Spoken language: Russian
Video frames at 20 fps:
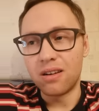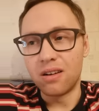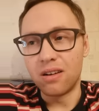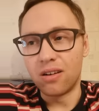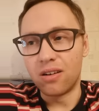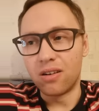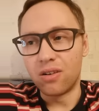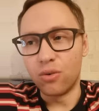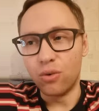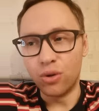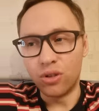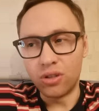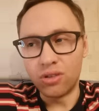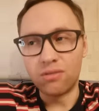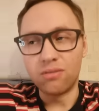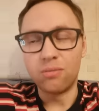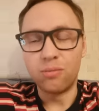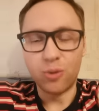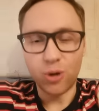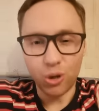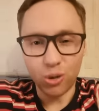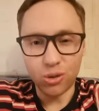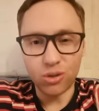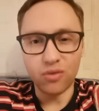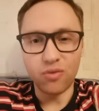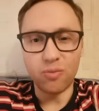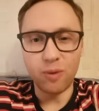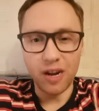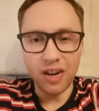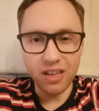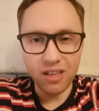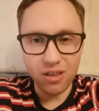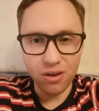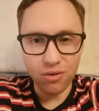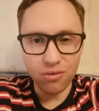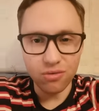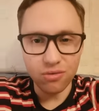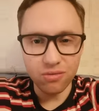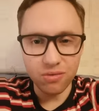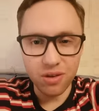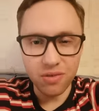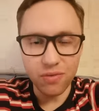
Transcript: А, он прется в политику,